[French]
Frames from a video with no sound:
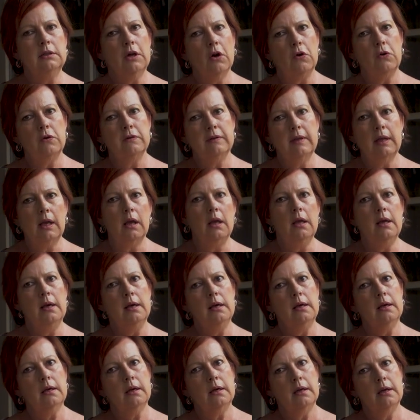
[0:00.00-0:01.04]
grandes
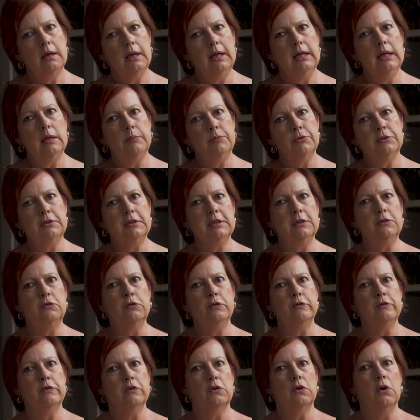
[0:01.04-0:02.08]
derrière et les petites
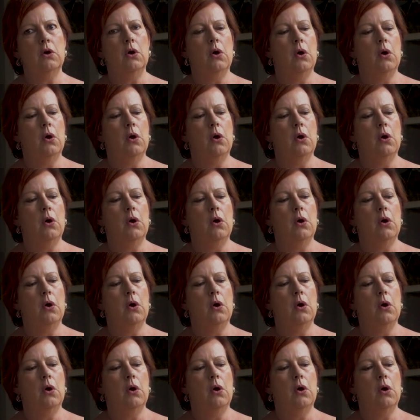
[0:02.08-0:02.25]
devant.